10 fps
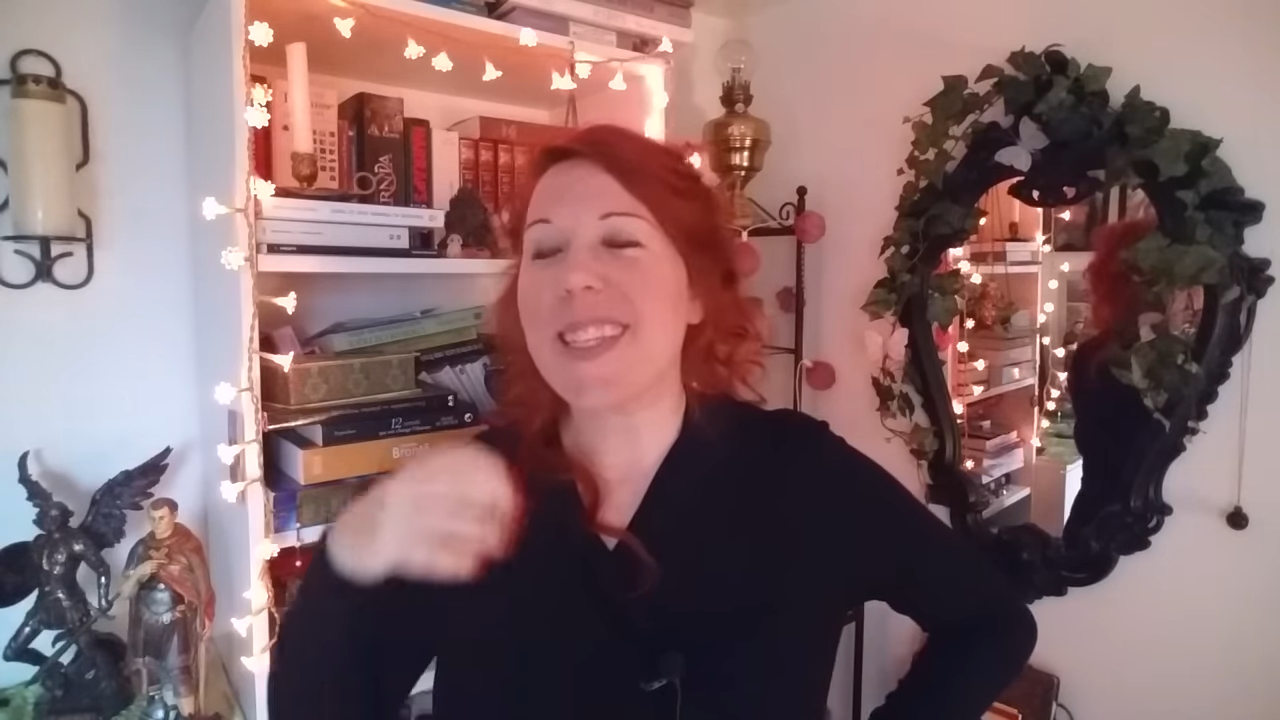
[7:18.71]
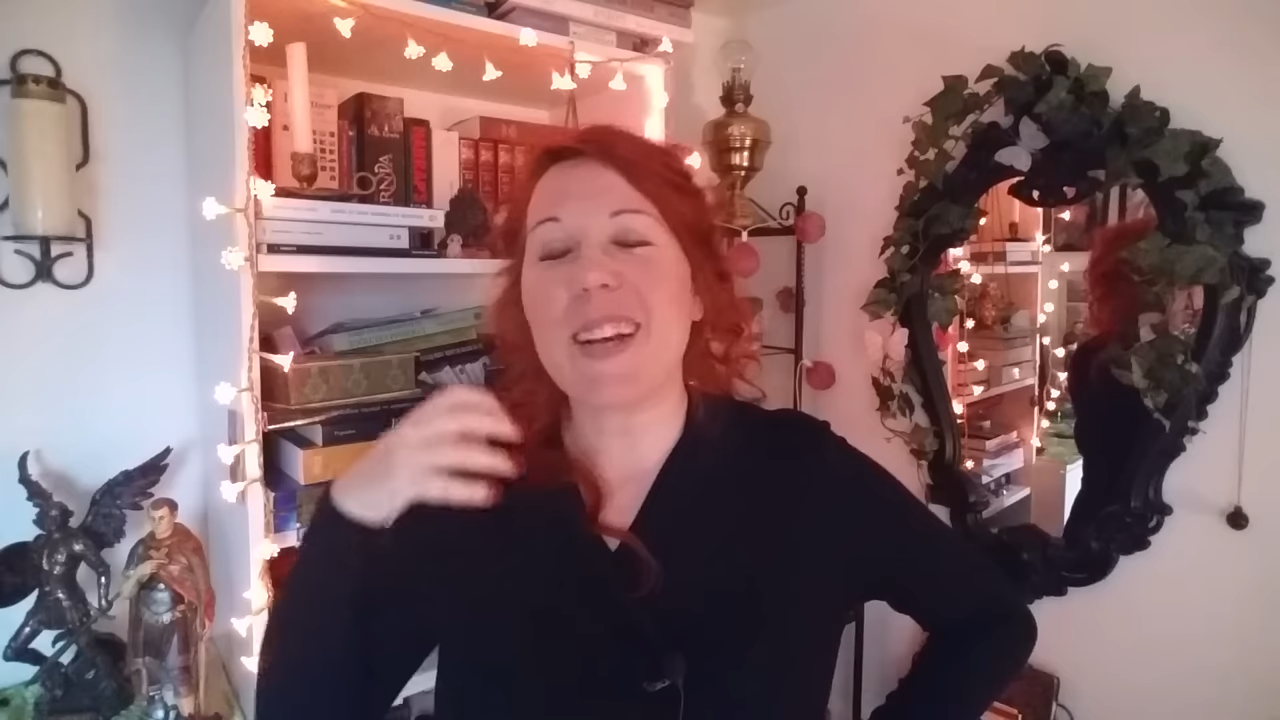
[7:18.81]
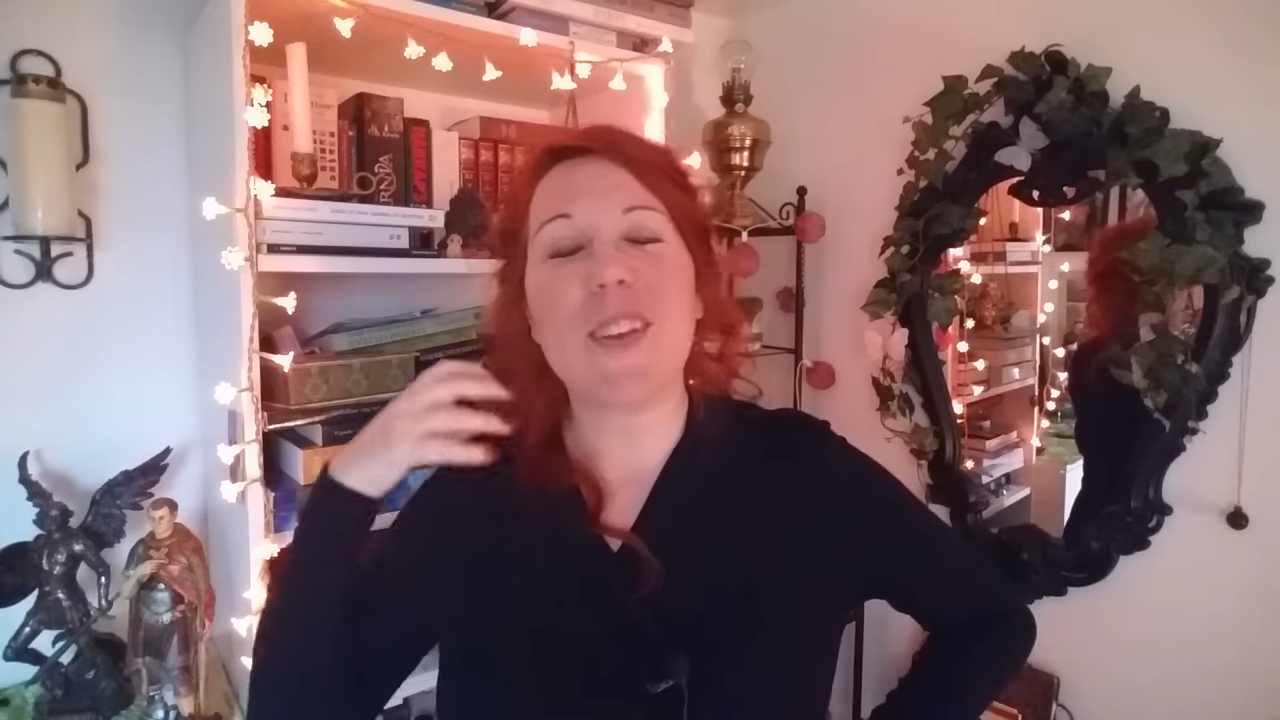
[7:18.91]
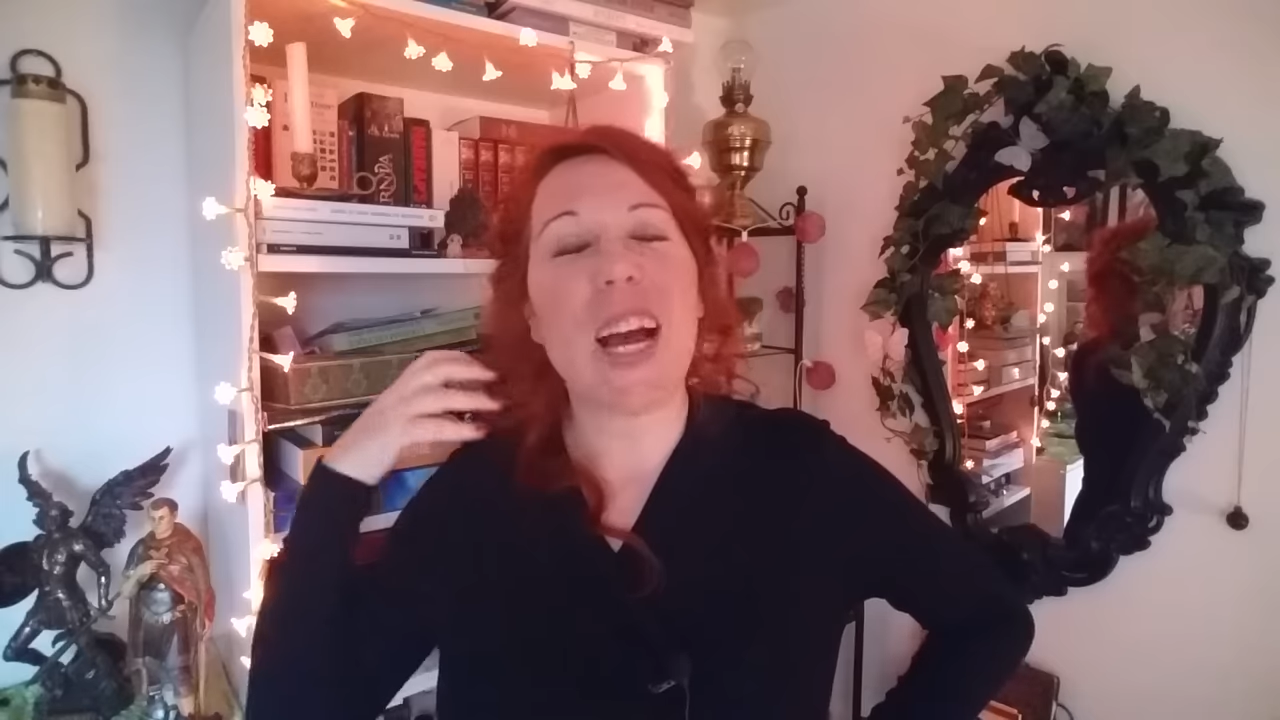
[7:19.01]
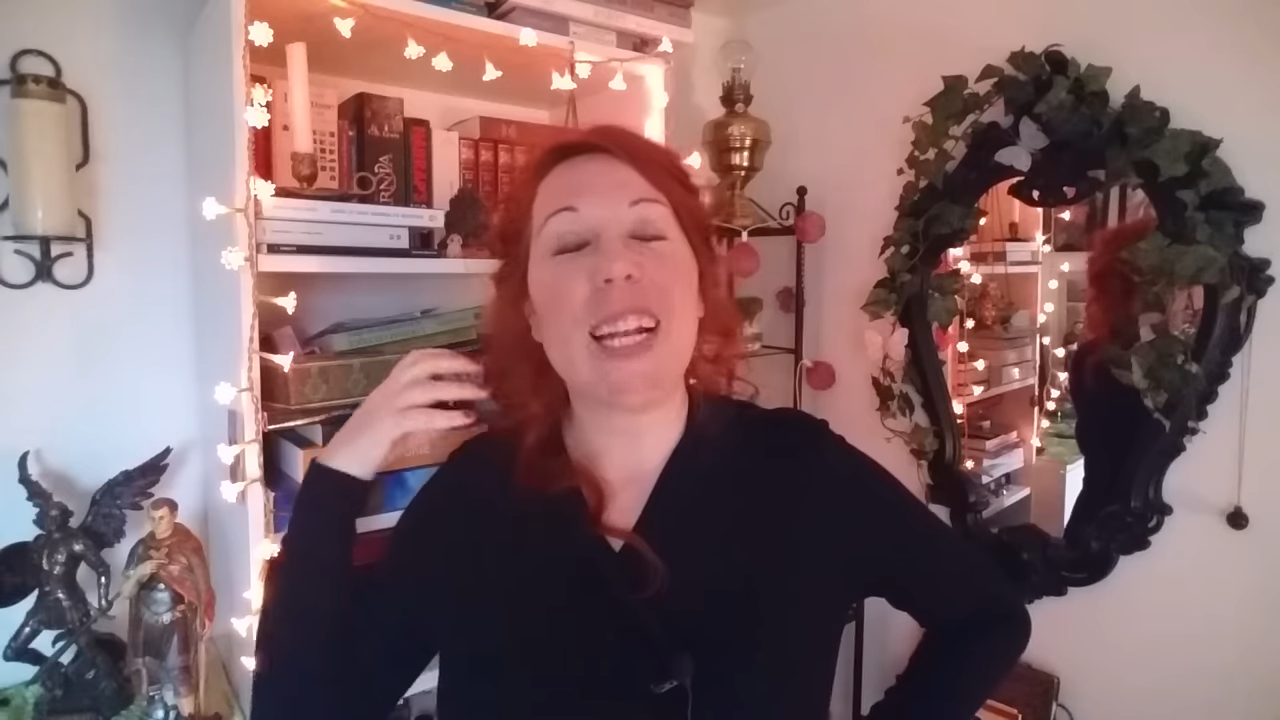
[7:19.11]

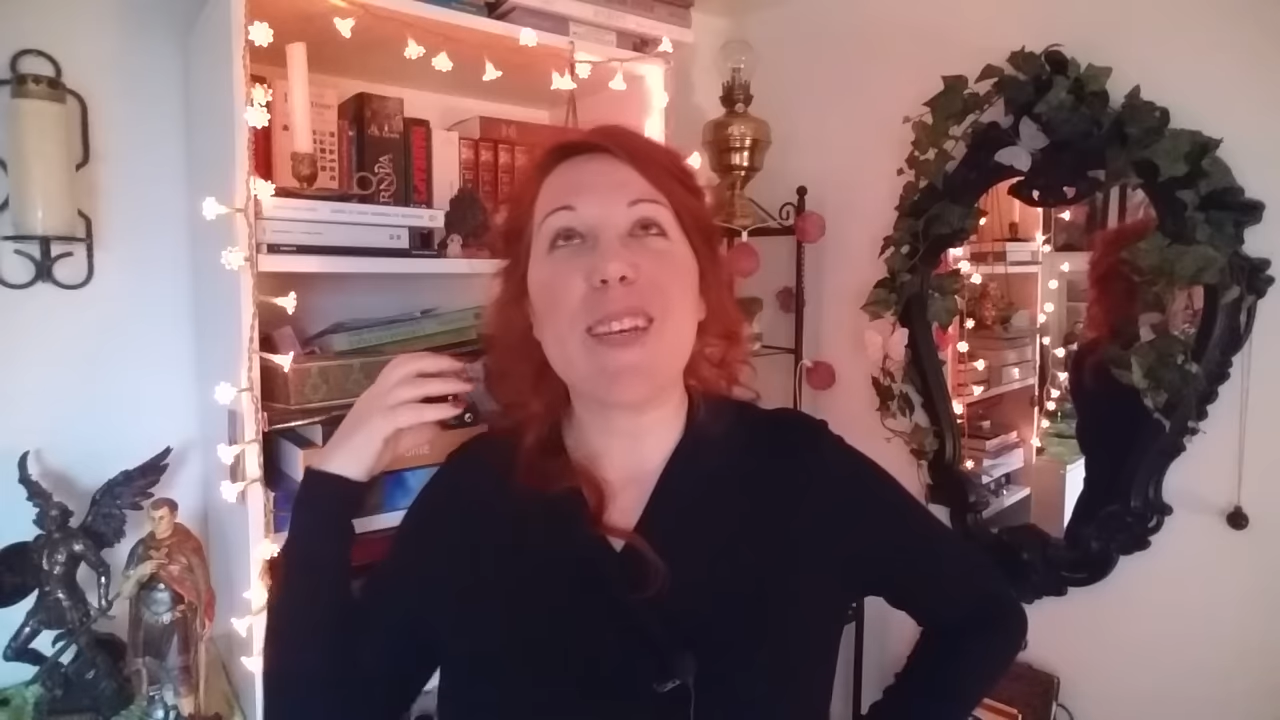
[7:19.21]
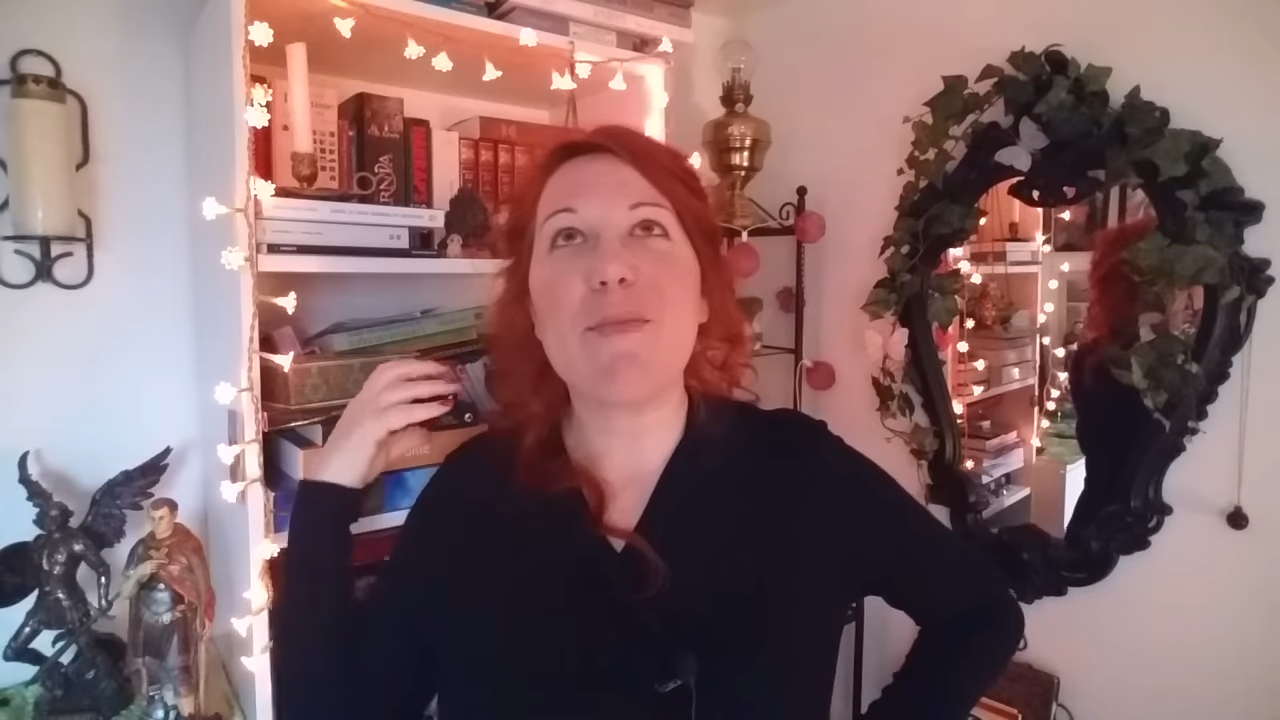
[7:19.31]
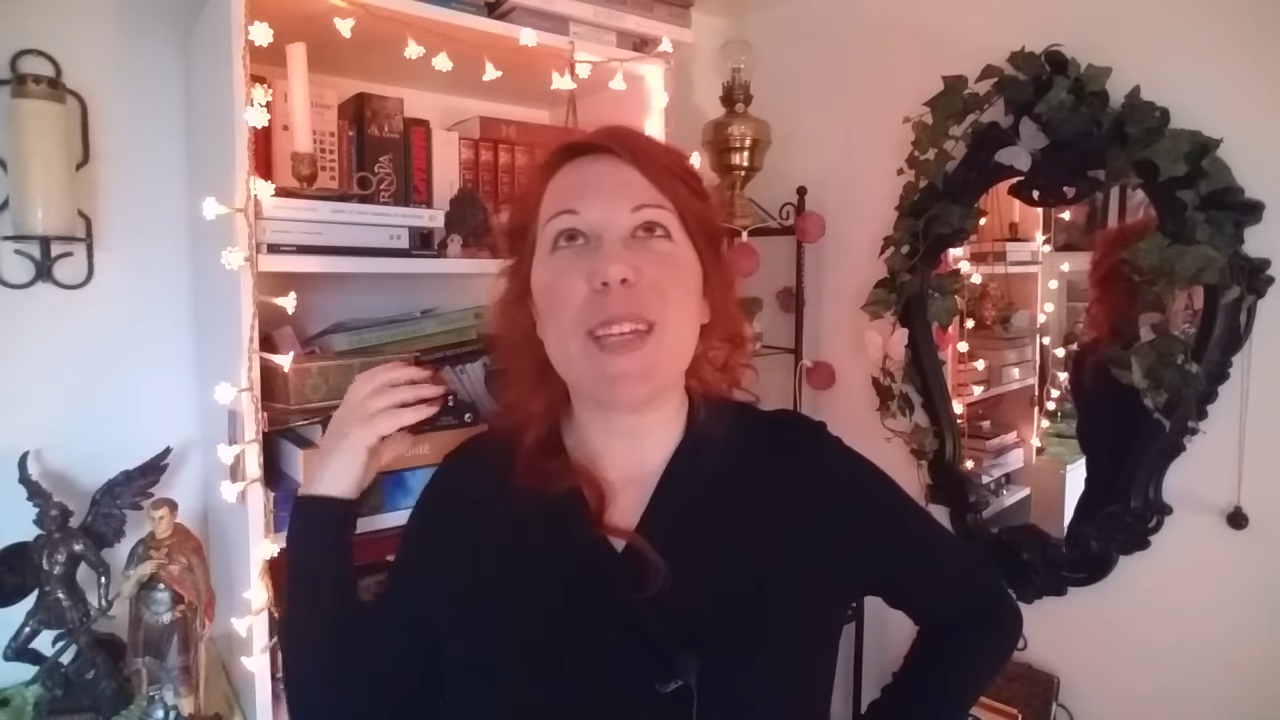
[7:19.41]
ça va aller,